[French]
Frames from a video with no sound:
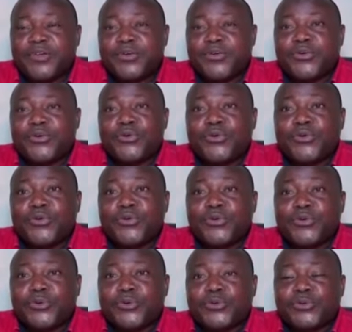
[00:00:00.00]

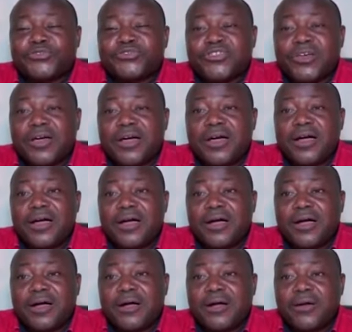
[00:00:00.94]
que
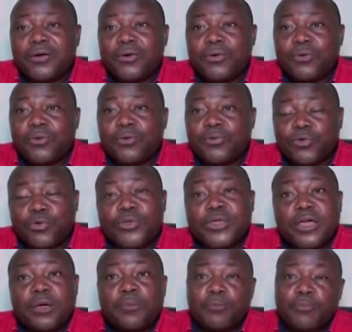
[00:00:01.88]
ça
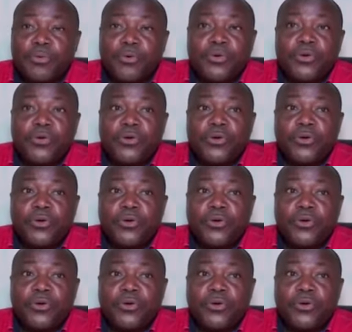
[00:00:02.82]
grouille un peu